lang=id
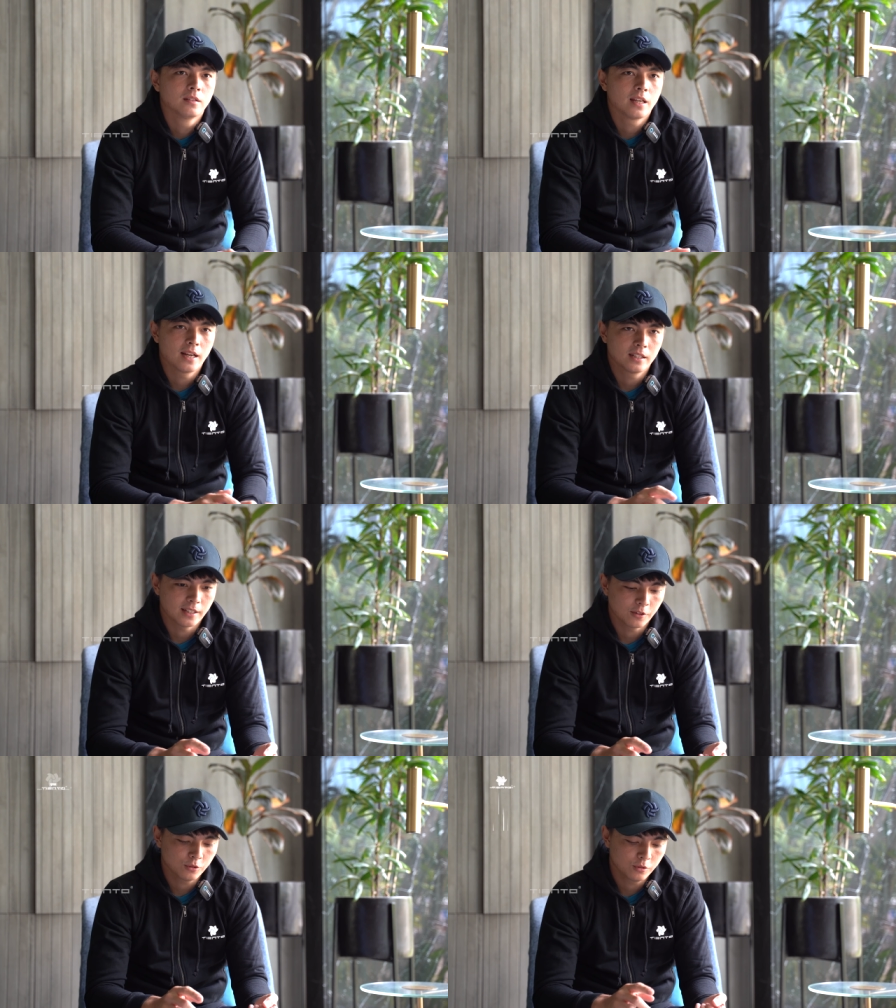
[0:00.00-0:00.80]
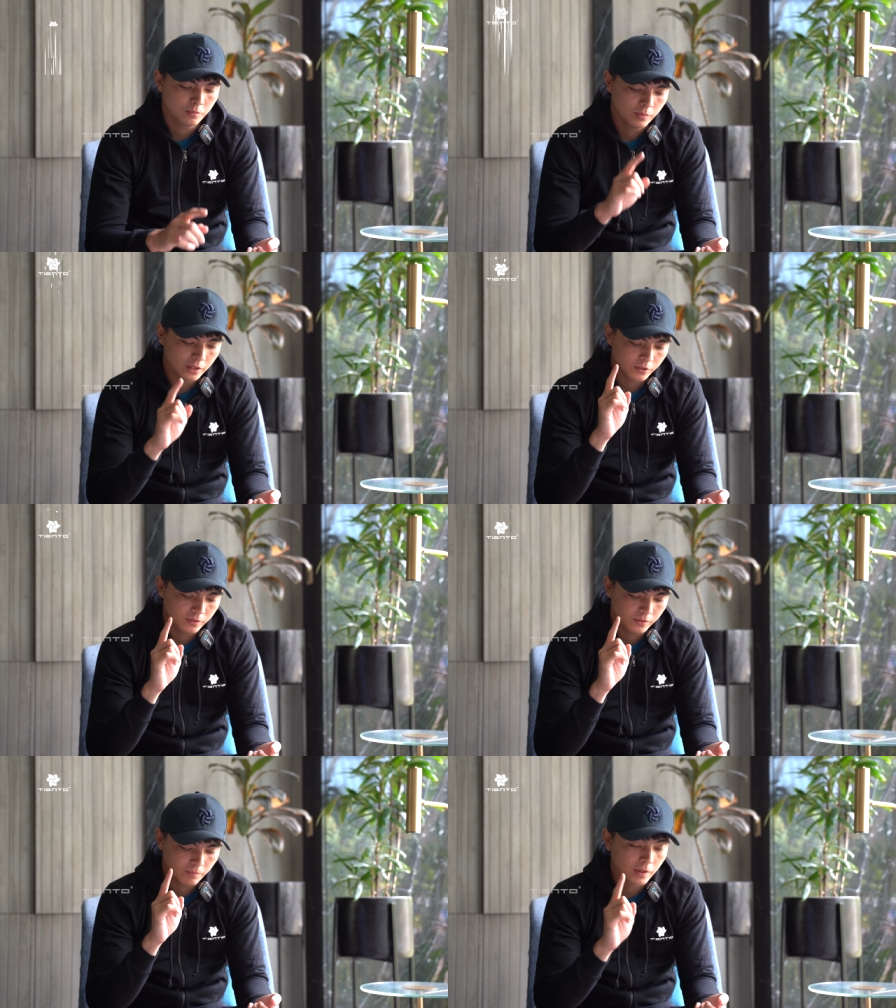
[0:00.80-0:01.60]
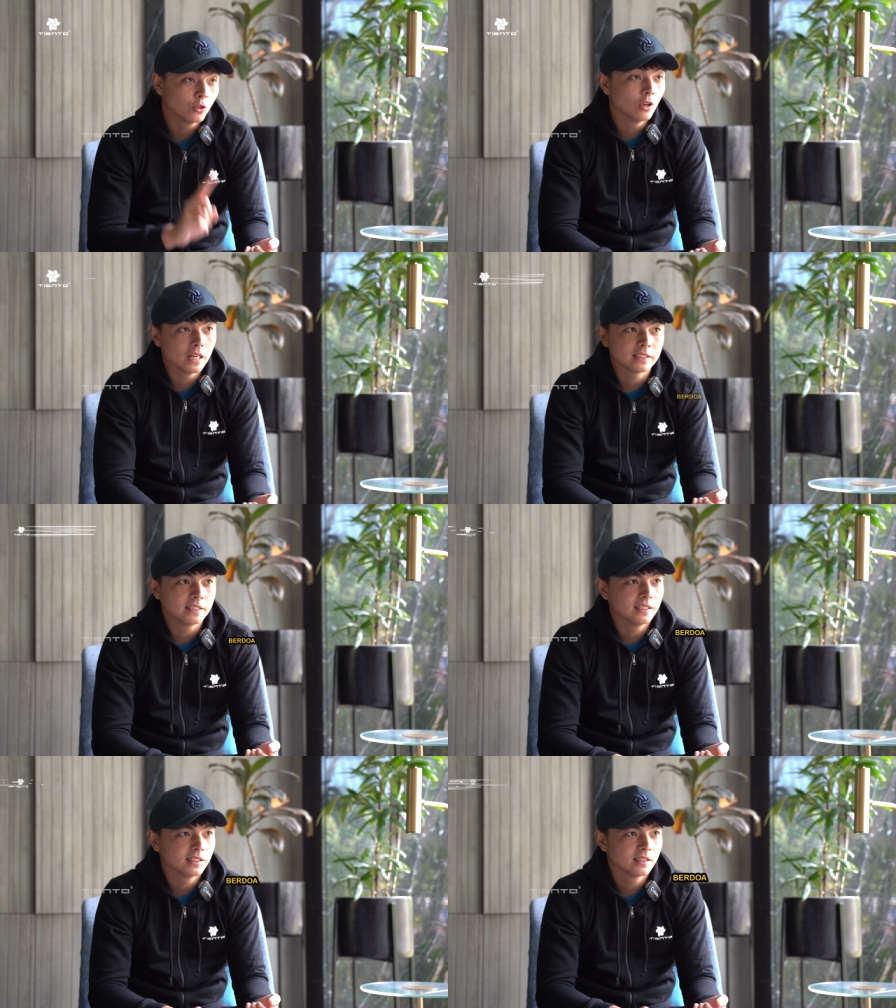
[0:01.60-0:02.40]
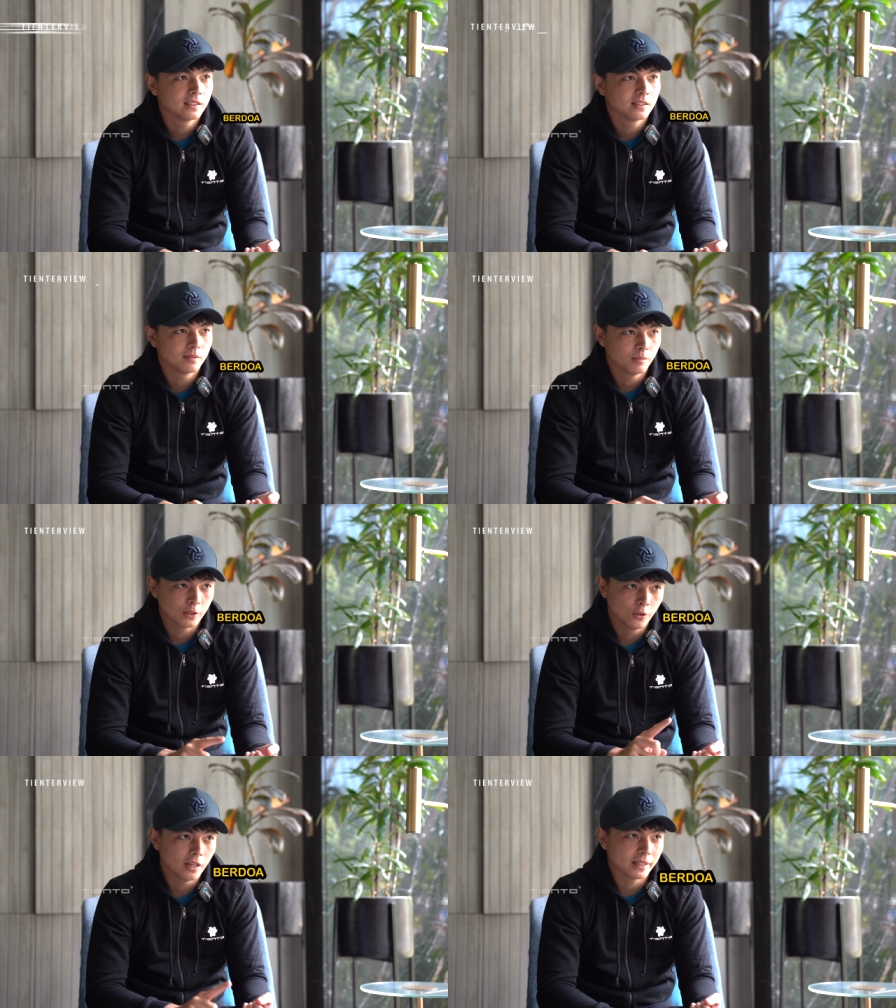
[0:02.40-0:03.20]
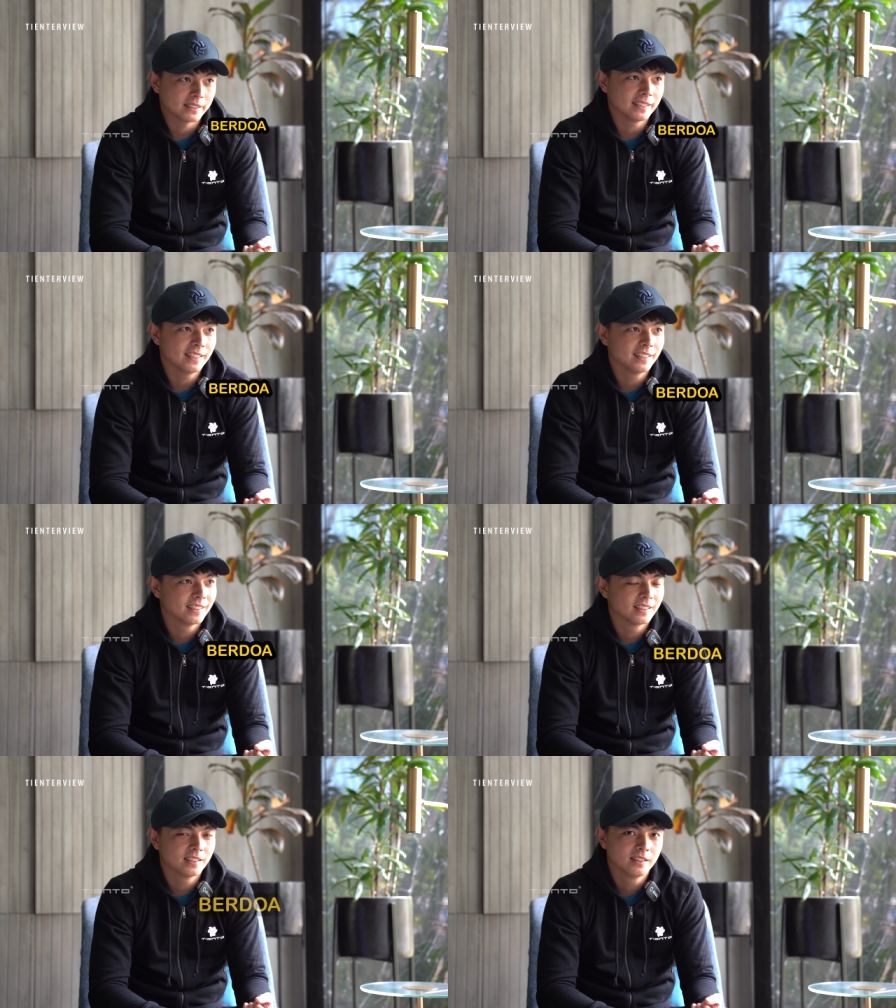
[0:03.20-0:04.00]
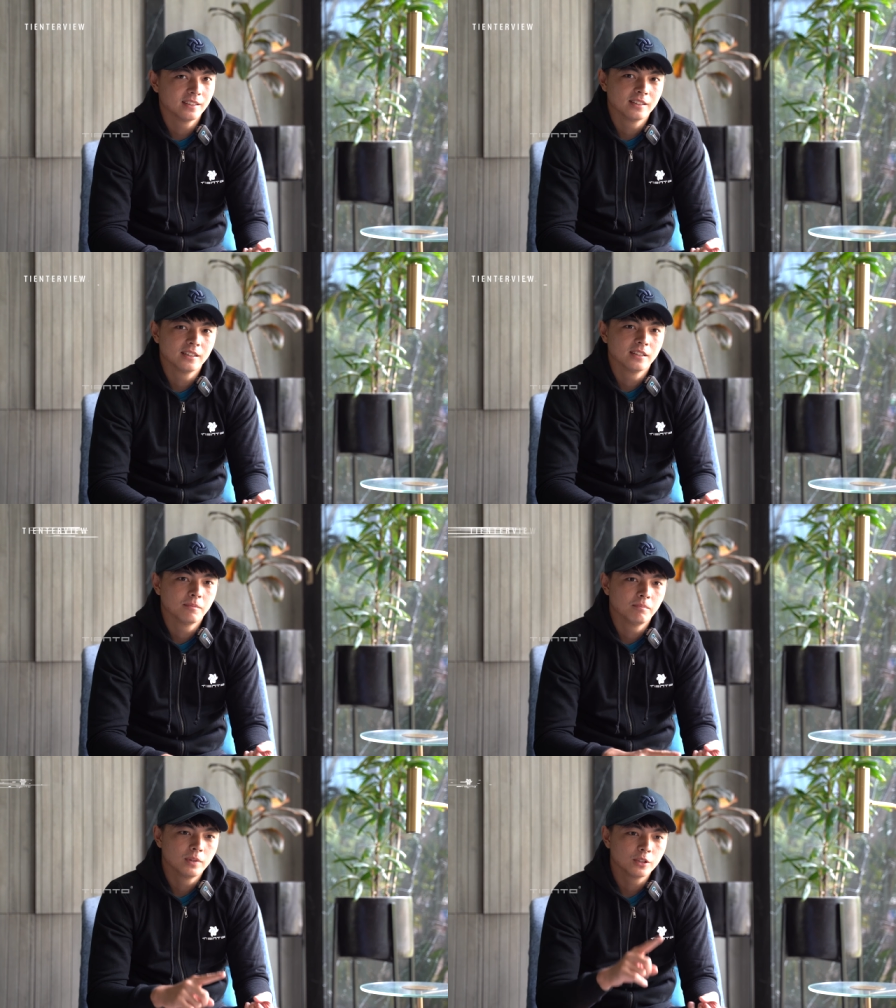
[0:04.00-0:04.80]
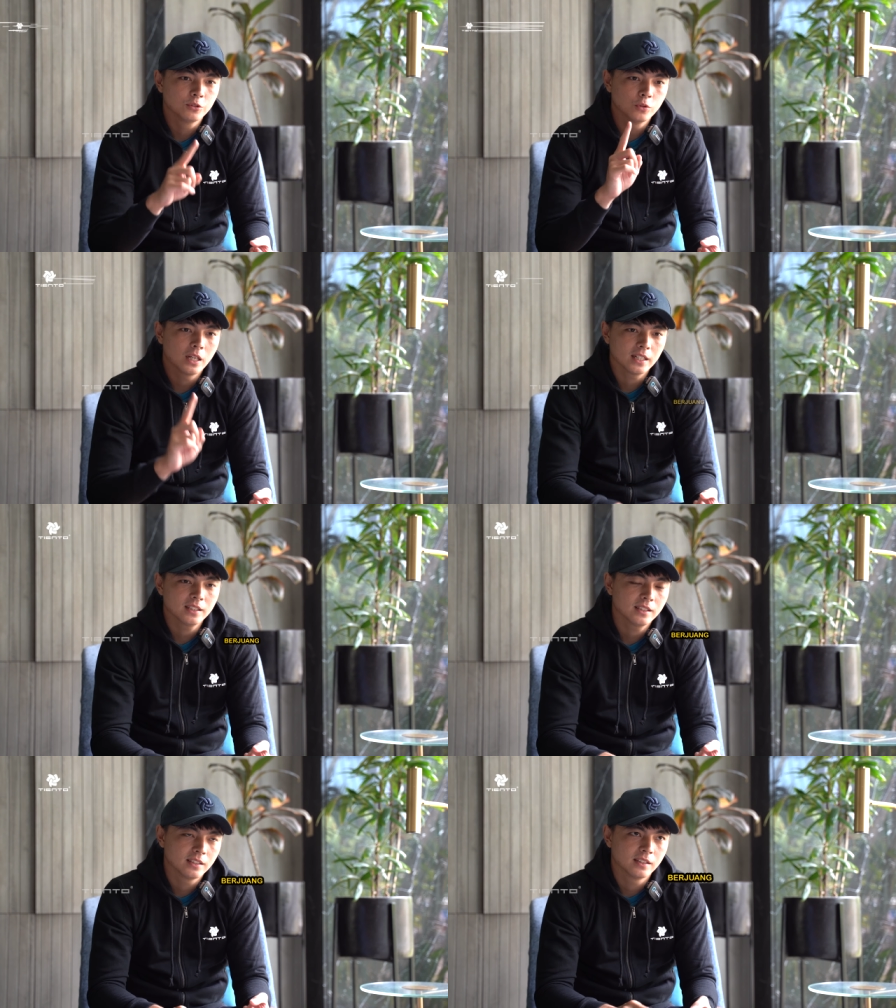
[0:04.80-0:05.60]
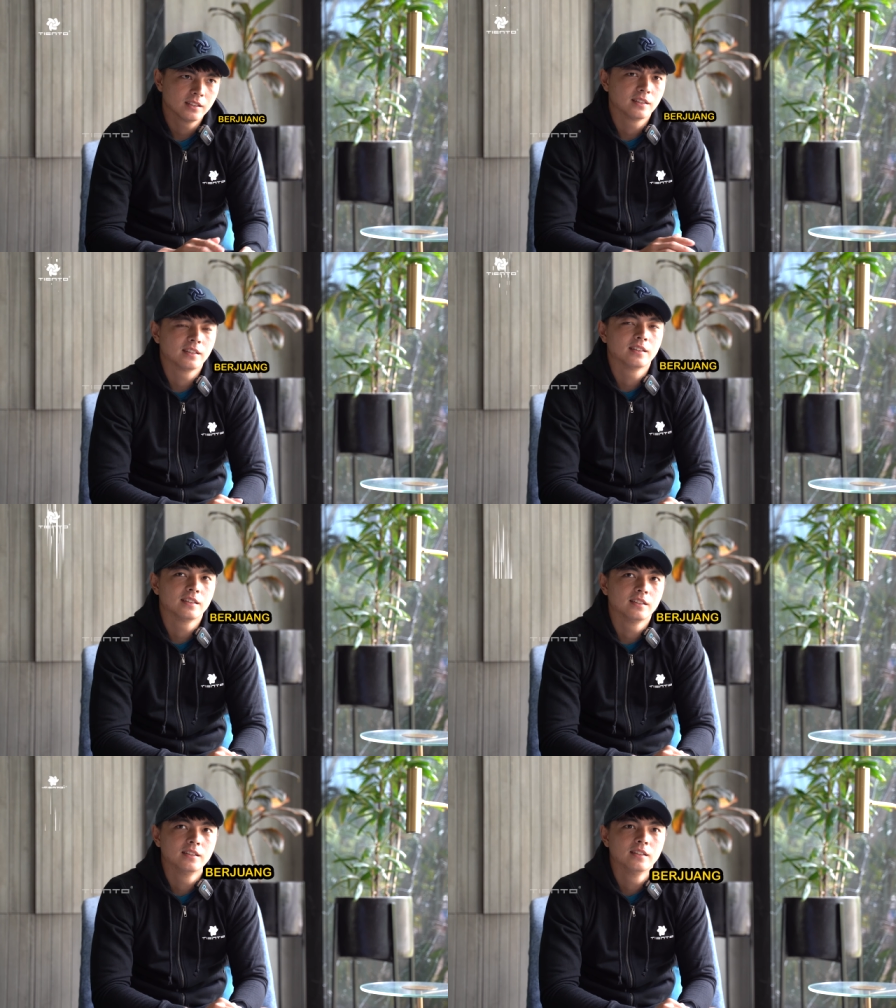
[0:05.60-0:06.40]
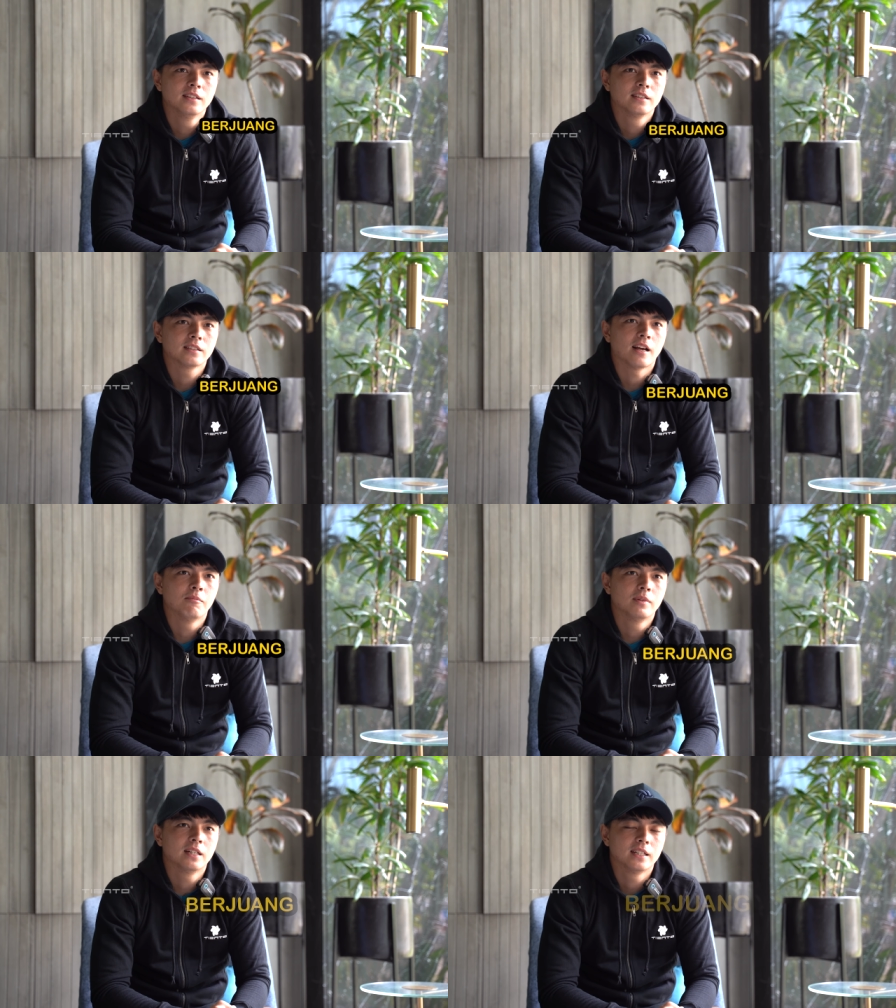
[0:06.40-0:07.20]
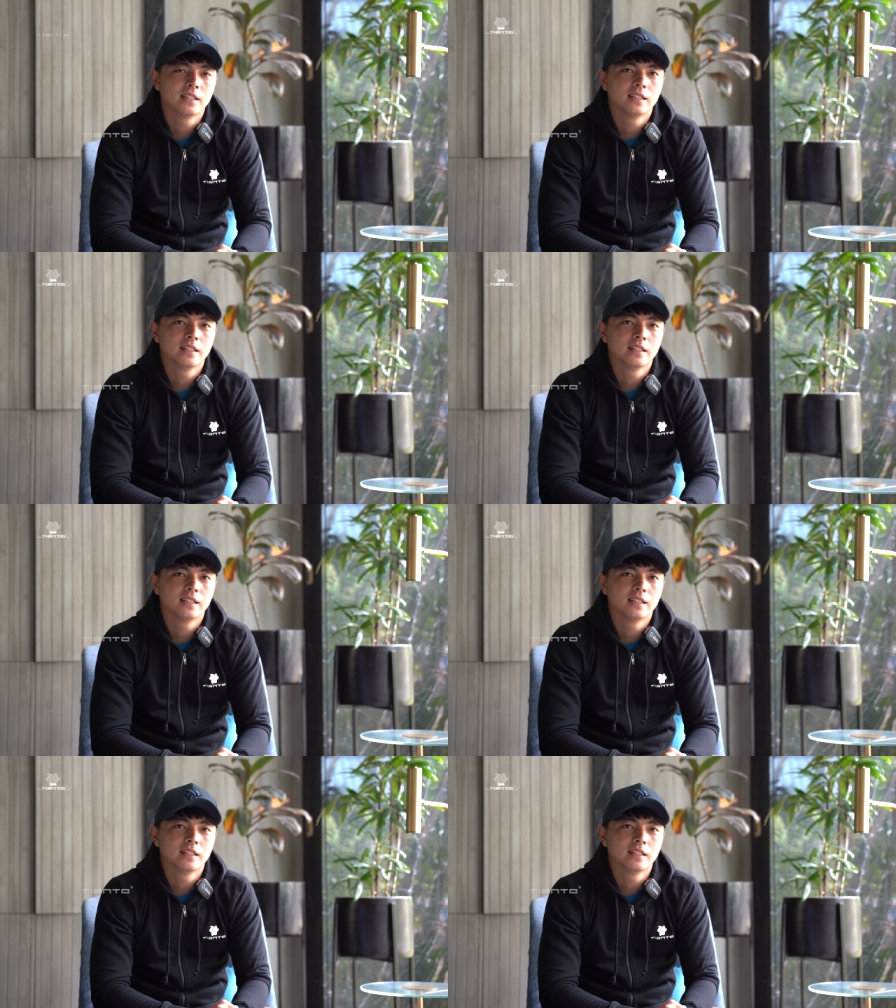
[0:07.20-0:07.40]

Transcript: Ya satu ber, berdoa sih, berdoa pasti, berjuang sama